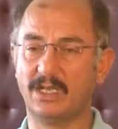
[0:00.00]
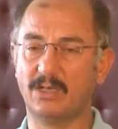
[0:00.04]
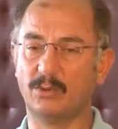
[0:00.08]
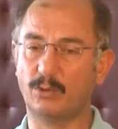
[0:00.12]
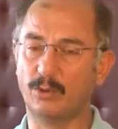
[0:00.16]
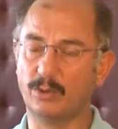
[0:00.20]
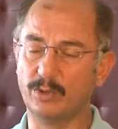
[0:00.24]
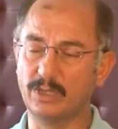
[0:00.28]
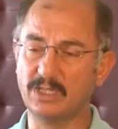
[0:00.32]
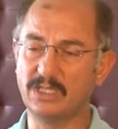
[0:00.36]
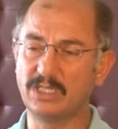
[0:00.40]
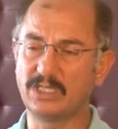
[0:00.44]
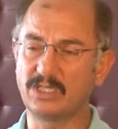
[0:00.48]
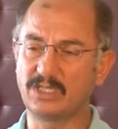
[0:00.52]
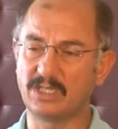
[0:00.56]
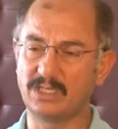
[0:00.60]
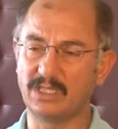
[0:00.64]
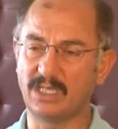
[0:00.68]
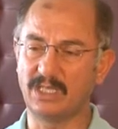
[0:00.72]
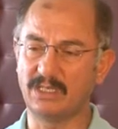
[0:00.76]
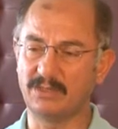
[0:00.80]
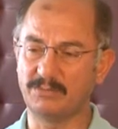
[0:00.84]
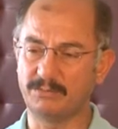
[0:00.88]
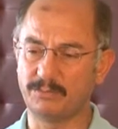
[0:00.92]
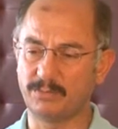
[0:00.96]
Onun
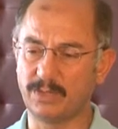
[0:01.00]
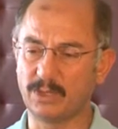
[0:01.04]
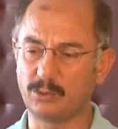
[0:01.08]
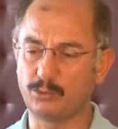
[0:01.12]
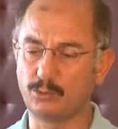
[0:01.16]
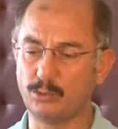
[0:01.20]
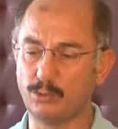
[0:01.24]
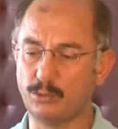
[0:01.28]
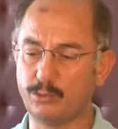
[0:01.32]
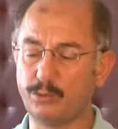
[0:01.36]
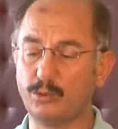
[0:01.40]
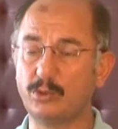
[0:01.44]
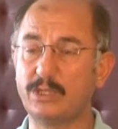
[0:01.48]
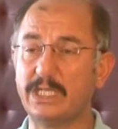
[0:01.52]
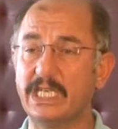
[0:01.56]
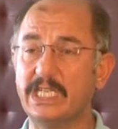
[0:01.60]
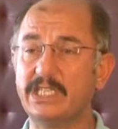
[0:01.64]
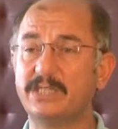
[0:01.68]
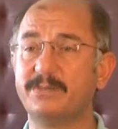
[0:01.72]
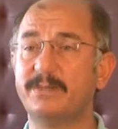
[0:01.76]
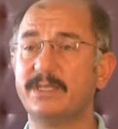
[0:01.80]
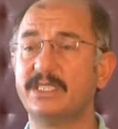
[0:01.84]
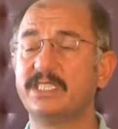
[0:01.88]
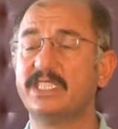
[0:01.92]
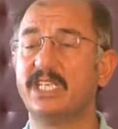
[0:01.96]
dışında bir kültür
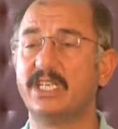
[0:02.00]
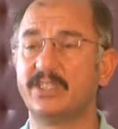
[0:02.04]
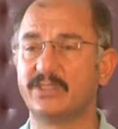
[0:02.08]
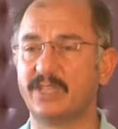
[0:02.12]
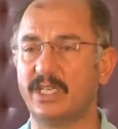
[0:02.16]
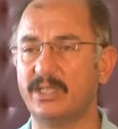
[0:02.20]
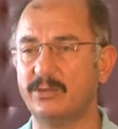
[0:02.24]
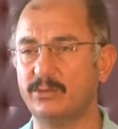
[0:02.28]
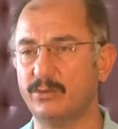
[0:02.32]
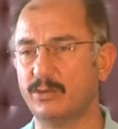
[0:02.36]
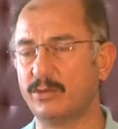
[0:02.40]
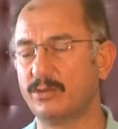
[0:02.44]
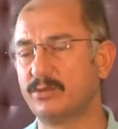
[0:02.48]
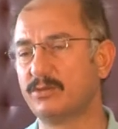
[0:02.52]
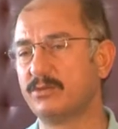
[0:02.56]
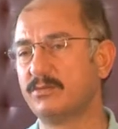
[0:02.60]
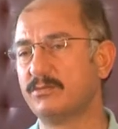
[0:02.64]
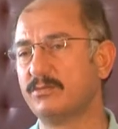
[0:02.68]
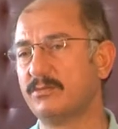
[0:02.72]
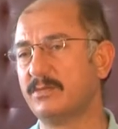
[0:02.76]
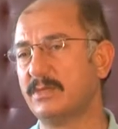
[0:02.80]
değişmesi yaşanıyor.